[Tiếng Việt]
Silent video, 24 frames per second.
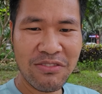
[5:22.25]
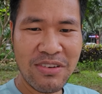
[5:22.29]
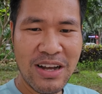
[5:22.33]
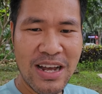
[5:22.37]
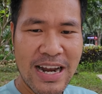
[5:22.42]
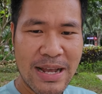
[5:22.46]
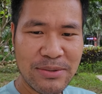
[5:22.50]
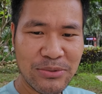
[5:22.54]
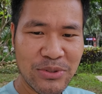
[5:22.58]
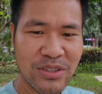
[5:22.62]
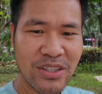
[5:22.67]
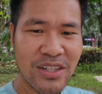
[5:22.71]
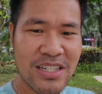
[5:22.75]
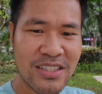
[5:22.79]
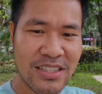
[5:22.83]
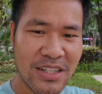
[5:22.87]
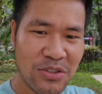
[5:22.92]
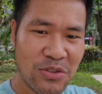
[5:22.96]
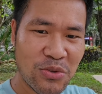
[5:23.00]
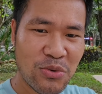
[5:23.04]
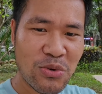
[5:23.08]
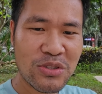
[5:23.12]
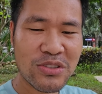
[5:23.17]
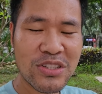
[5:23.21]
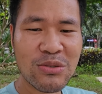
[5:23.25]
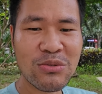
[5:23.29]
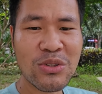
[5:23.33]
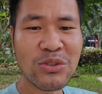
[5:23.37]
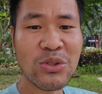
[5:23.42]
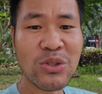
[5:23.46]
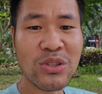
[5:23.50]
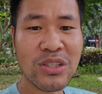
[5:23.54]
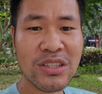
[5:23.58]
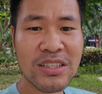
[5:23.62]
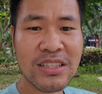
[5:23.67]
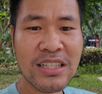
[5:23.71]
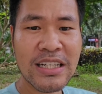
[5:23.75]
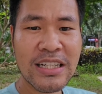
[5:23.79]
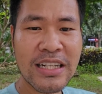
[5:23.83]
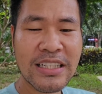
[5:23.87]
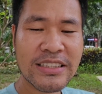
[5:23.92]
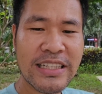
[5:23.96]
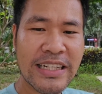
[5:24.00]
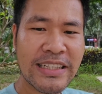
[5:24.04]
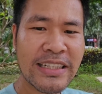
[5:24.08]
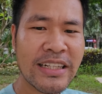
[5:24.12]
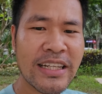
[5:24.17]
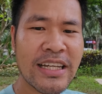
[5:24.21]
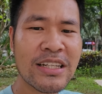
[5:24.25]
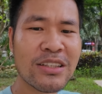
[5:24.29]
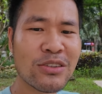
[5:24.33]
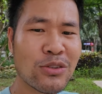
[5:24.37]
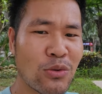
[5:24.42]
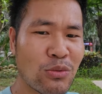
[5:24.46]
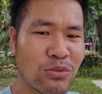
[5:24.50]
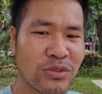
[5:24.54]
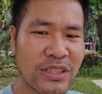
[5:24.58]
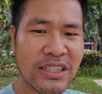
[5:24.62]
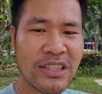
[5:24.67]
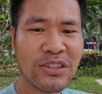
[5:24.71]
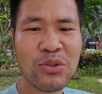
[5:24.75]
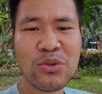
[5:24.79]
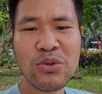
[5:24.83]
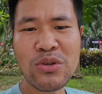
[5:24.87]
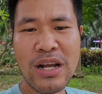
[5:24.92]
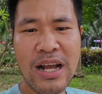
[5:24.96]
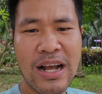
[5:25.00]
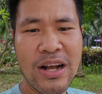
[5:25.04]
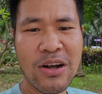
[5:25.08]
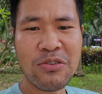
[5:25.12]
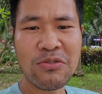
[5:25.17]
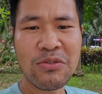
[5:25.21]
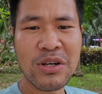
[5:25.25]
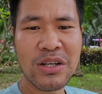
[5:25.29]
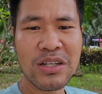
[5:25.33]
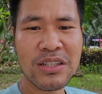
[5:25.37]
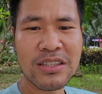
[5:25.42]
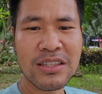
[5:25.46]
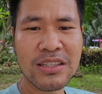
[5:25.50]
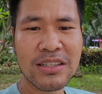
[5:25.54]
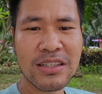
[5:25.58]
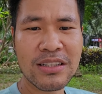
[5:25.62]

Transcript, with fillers: Và làm cho người dân có cuộc sống nó tốt hơn, tránh kiện tụng, tránh tố cáo, vẫn